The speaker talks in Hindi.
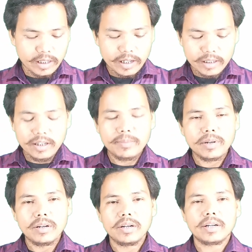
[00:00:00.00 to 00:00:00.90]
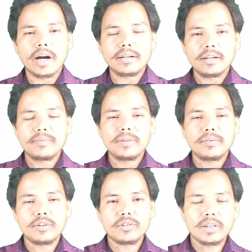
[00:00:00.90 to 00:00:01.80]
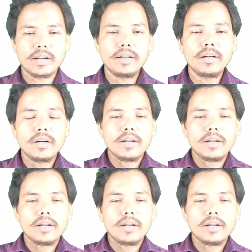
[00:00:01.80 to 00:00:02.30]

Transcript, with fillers: लेकिन यहाँ पर क्राइटेरिया भी बहुत सारा है